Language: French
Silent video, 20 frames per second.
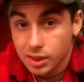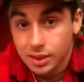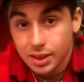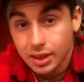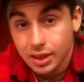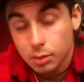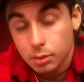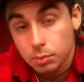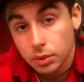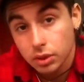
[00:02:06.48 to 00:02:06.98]
il
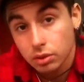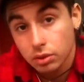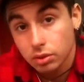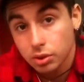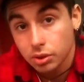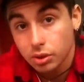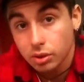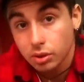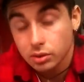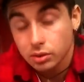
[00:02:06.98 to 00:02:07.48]
y a des
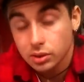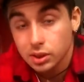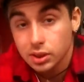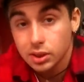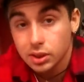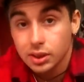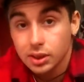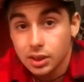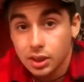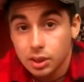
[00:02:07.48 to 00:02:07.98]
perceurs
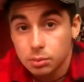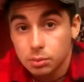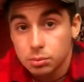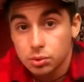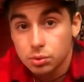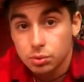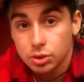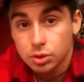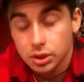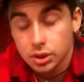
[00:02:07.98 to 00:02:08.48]
et il y a les
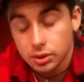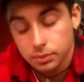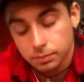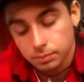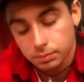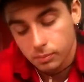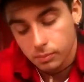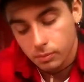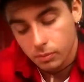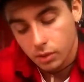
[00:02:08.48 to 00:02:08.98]
bijoutiers.
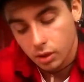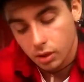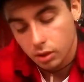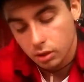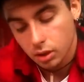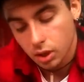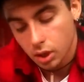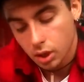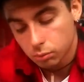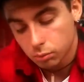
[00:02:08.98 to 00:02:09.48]

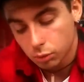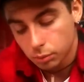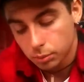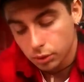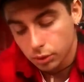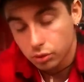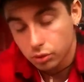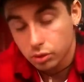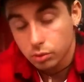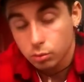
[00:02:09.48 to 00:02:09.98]
Moi
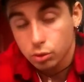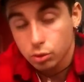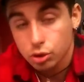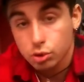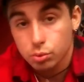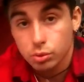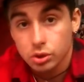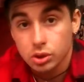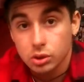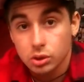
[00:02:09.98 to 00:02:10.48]
personnellement
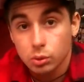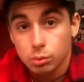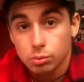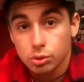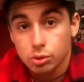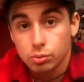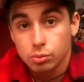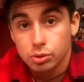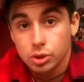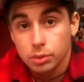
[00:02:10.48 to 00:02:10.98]
j'ai choisi le
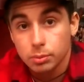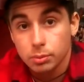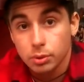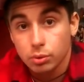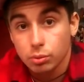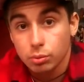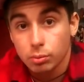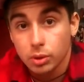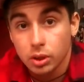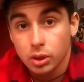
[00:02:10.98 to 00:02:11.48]
bijoutier
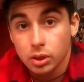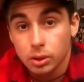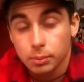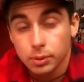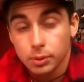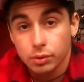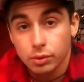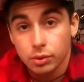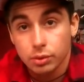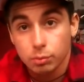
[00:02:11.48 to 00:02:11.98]
parce que bah il n'y a
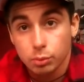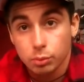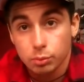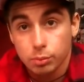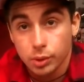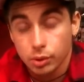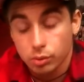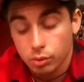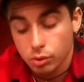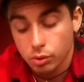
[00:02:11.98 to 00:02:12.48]
pas forcément de
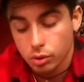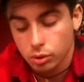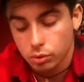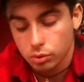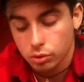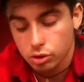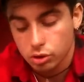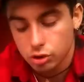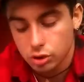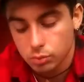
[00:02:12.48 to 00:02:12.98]
perceur à
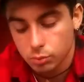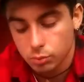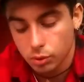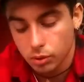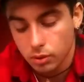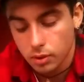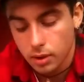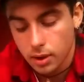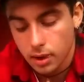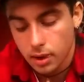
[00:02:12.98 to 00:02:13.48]
côté de chez
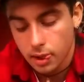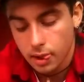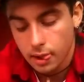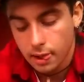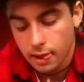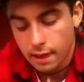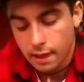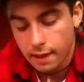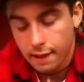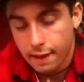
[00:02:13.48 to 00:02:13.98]
moi.
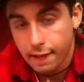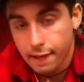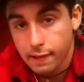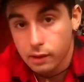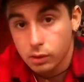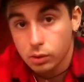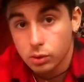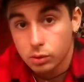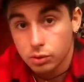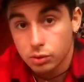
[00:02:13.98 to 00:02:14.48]

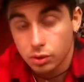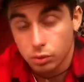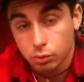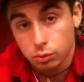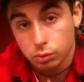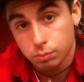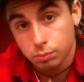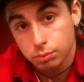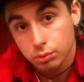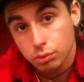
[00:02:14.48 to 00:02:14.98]
Et ça
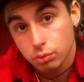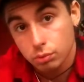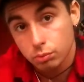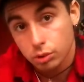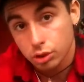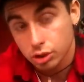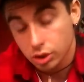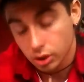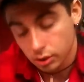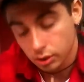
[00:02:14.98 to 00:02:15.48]
coûte beaucoup
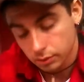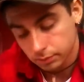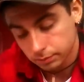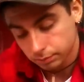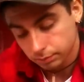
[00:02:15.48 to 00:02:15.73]
moins cher.